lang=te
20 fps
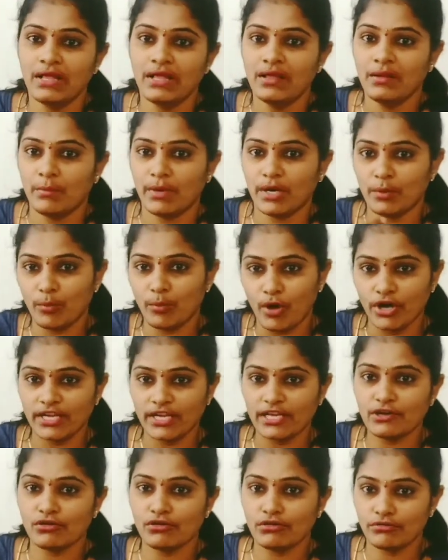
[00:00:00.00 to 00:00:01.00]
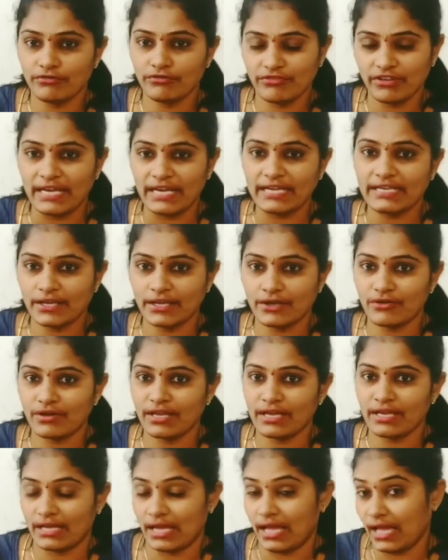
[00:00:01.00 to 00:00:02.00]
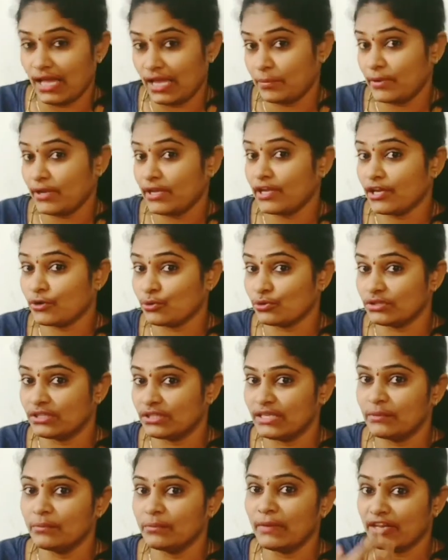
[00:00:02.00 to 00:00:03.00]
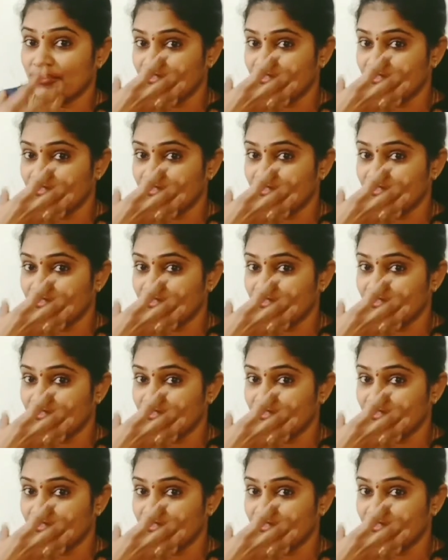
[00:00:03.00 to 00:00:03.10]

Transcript: మన బాడీలో వెయిట్ ఎక్కువ అయిపోయే కొద్దీ మన